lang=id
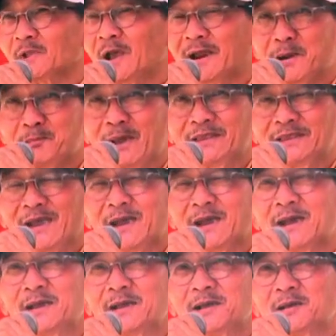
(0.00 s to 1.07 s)

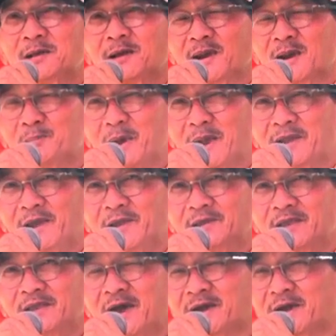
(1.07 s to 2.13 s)
Harapannya lembaga
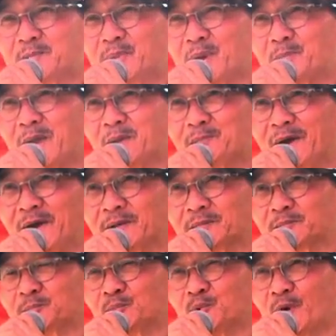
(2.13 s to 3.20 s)
ini akan
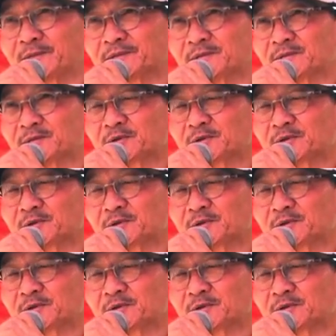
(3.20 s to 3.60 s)
bermanfaat buat